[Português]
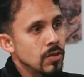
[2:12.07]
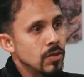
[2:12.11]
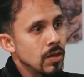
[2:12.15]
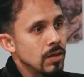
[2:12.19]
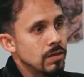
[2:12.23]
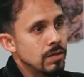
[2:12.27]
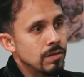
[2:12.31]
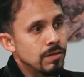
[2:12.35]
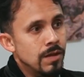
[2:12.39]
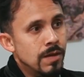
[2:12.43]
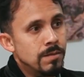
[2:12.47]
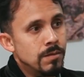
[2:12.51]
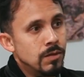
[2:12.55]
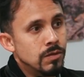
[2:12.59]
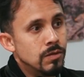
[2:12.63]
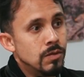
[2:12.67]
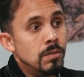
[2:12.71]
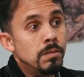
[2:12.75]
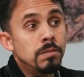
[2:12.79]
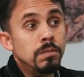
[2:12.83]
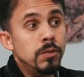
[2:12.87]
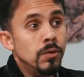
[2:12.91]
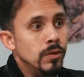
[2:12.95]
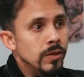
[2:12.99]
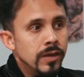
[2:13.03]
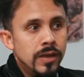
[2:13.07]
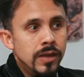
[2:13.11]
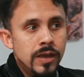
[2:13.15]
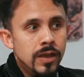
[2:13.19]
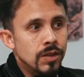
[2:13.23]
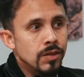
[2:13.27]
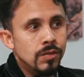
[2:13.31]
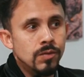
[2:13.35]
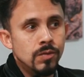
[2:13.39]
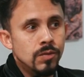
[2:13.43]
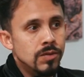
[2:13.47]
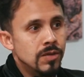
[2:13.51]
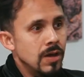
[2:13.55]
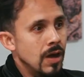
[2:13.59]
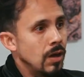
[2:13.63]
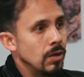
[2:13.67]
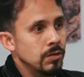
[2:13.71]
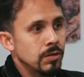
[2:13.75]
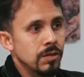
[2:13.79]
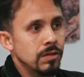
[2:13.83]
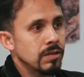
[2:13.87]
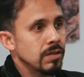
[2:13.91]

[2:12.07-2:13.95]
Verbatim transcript: nós tivemos um político de alto